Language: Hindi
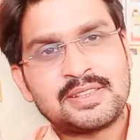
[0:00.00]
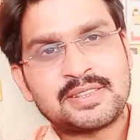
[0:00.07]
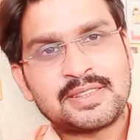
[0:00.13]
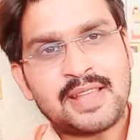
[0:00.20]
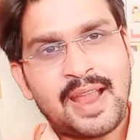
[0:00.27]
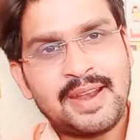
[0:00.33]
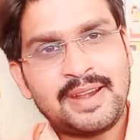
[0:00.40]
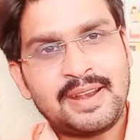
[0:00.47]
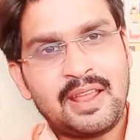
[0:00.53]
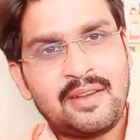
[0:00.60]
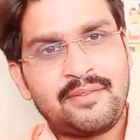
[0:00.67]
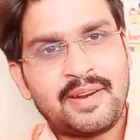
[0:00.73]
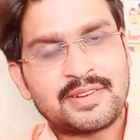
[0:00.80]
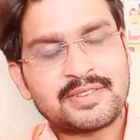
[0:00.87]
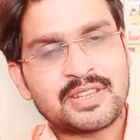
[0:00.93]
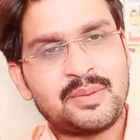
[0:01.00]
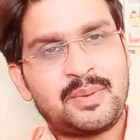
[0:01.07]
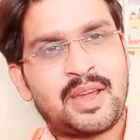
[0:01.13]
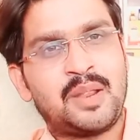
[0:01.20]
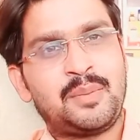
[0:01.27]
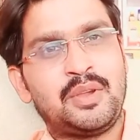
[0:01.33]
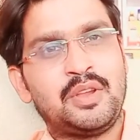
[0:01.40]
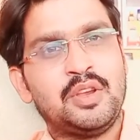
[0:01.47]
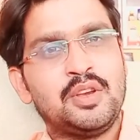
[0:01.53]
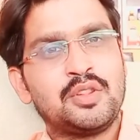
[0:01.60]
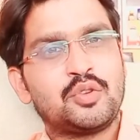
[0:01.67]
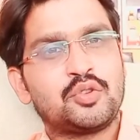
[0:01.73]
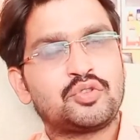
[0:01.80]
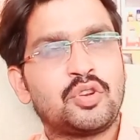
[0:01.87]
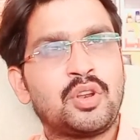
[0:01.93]
साइड इफ़ेक्ट्स के बारे में
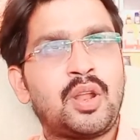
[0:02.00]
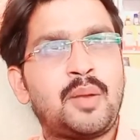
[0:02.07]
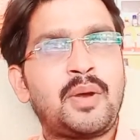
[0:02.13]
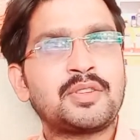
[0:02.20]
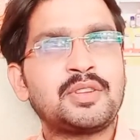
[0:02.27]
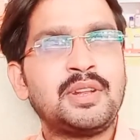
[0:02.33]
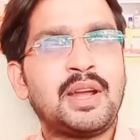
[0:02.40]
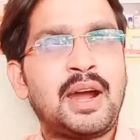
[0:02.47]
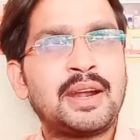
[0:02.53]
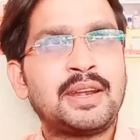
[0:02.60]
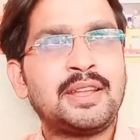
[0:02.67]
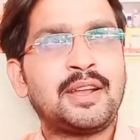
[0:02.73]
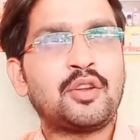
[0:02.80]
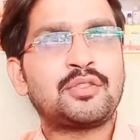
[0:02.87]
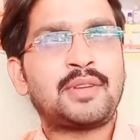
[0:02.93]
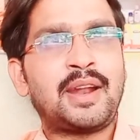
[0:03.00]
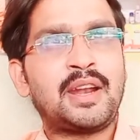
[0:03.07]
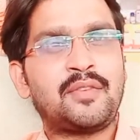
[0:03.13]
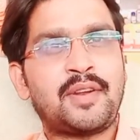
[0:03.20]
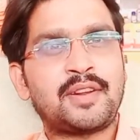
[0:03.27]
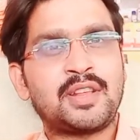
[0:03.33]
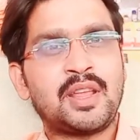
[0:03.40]
दोस्तों नॉर्मासिन आर्टी का जो साइड इफेक्ट्स